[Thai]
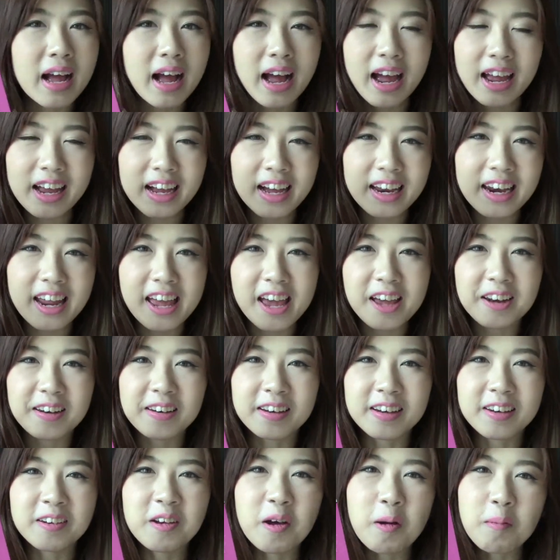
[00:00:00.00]
ให้คะแนน
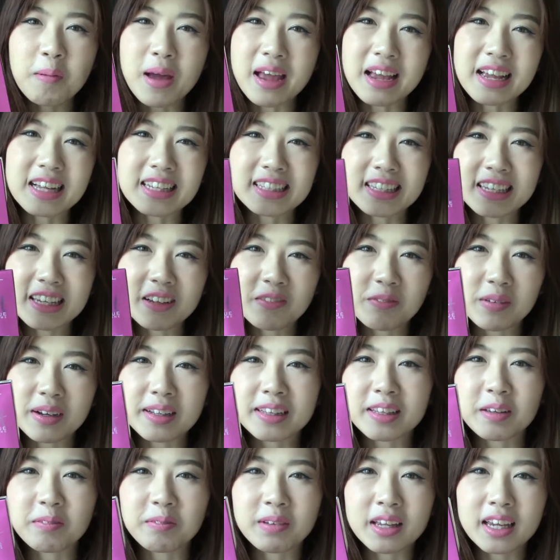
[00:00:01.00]
แพคเกจิ้งไว้
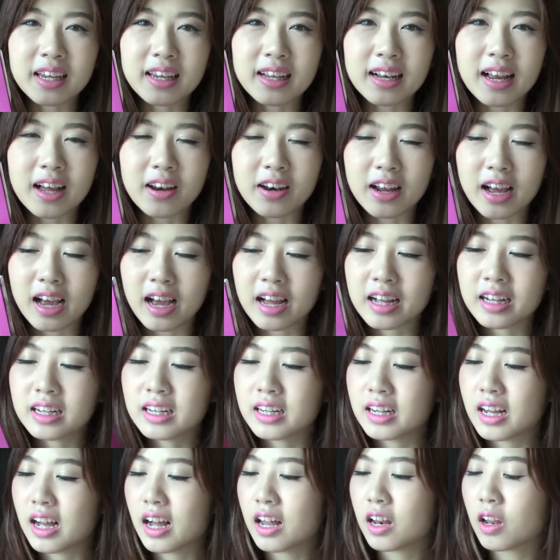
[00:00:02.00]
เต็มที่แล้วนะคะ
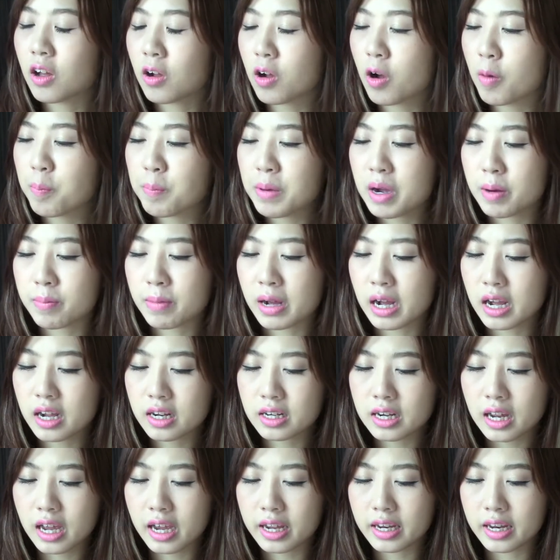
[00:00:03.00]
แล้วก็เปิดมาข้า
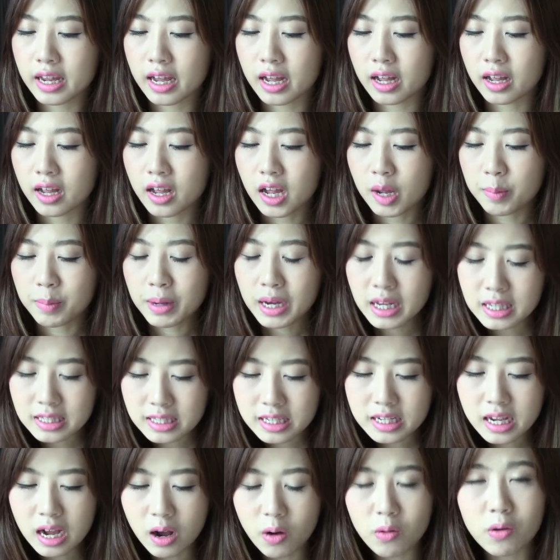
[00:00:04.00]
งในเนี่ยแพคเก
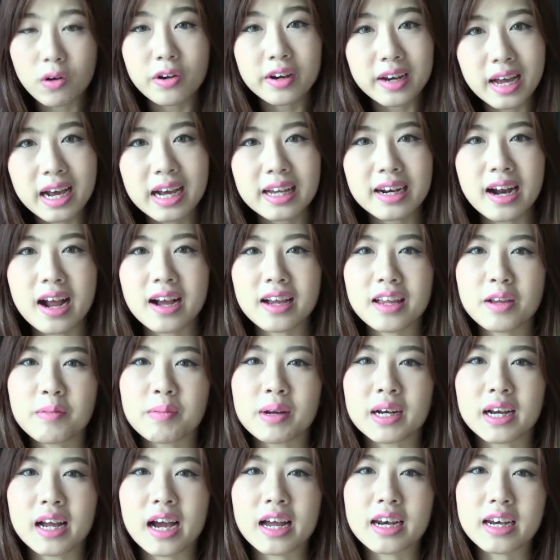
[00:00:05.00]
จิ้งเขาก็น่ารักอีกเห
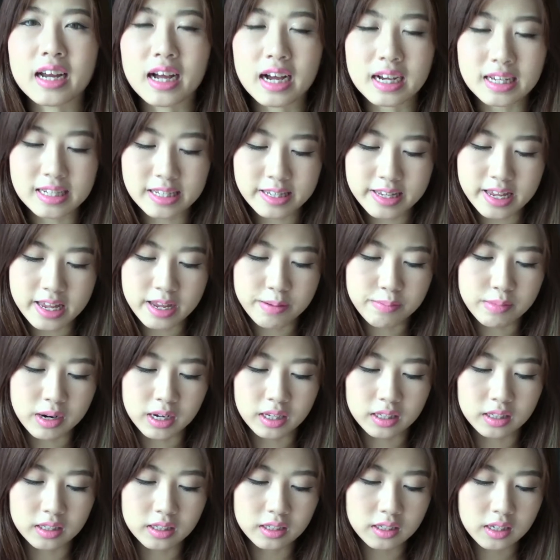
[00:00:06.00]
มือนกันนะคะสีเหมือ
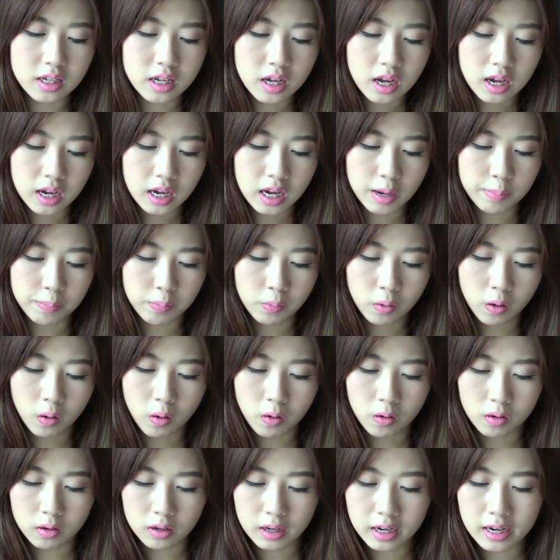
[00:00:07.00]
นกับกล่
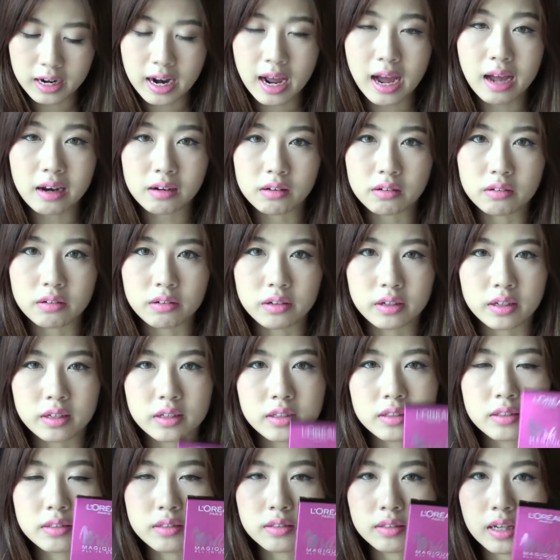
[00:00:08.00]
องกระดาษเลย
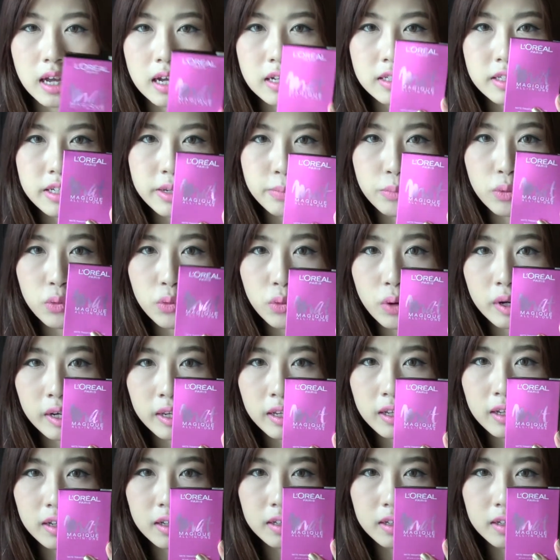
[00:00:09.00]
นะสีชมพูอันนี้